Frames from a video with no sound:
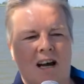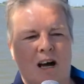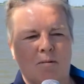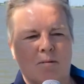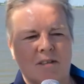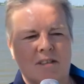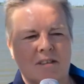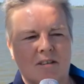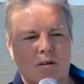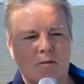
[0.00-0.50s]

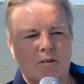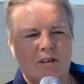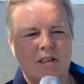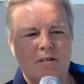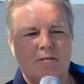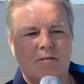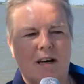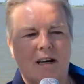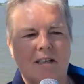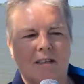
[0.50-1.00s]
Aber es sind auch
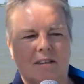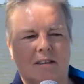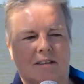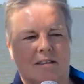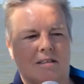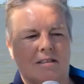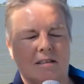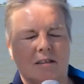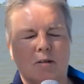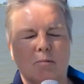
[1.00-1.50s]
viele
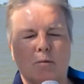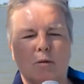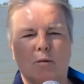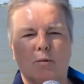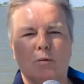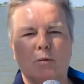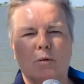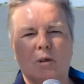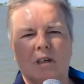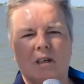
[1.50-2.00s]
fachinteressierte
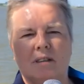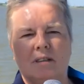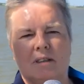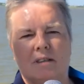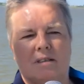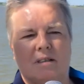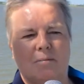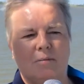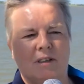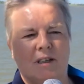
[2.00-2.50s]
Besucher,
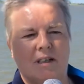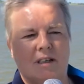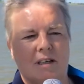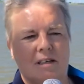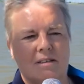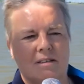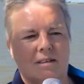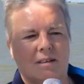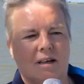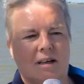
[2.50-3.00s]
das haben wir
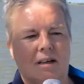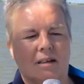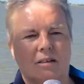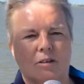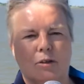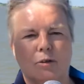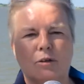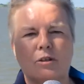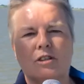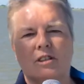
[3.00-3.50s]
gestern gerade
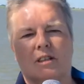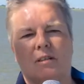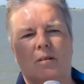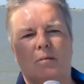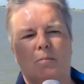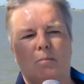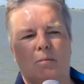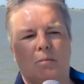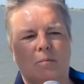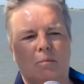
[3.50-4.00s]
in Glückstadt
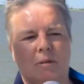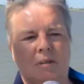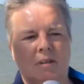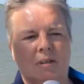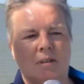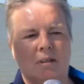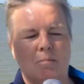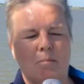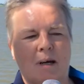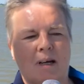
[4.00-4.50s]

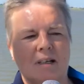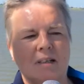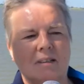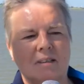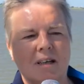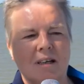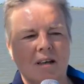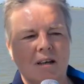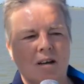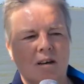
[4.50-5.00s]
äh,
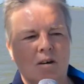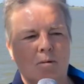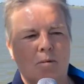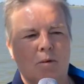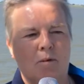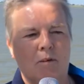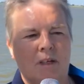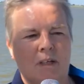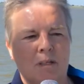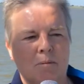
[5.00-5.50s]
gemerkt,
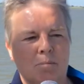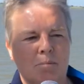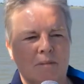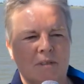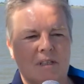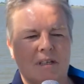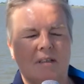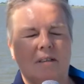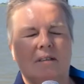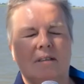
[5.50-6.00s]
wo wir eben
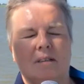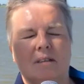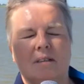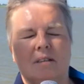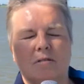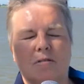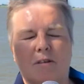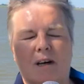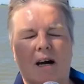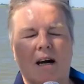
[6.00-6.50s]
sehr
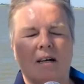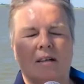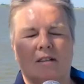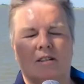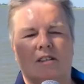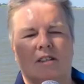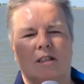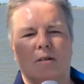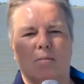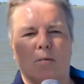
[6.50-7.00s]
detaillierte Fragen
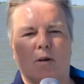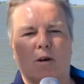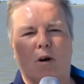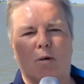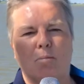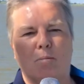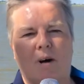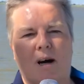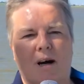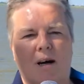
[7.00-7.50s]
gestellt
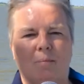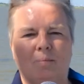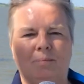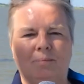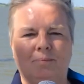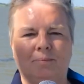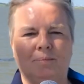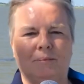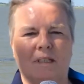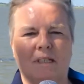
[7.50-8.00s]
bekommen
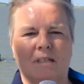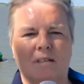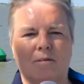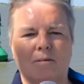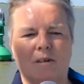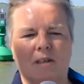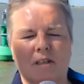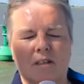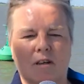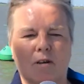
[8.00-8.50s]
haben, die
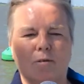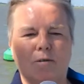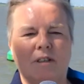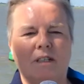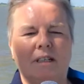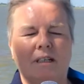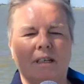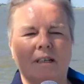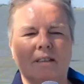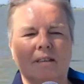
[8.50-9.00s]
sich wirklich auch für
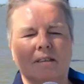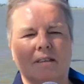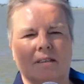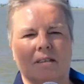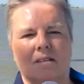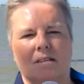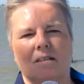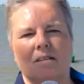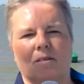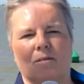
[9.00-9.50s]
die Dinge
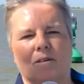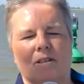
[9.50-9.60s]
interessieren,